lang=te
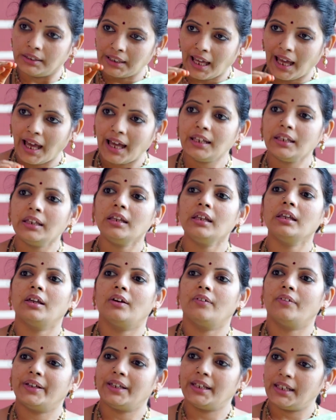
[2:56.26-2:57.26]
దాన్ని
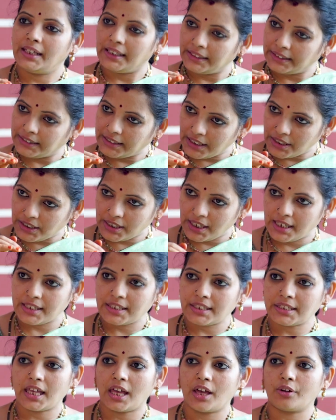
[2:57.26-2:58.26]
ఎవరైతే
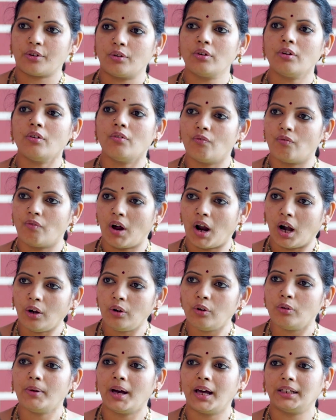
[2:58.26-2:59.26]
చేస్తారో
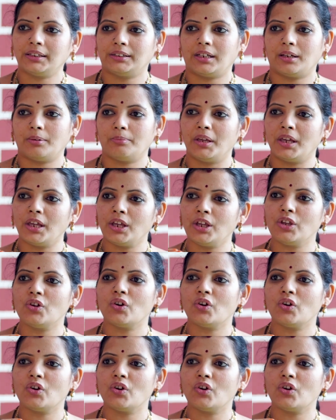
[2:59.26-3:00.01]
వాళ్ళు మాత్రమే ఈ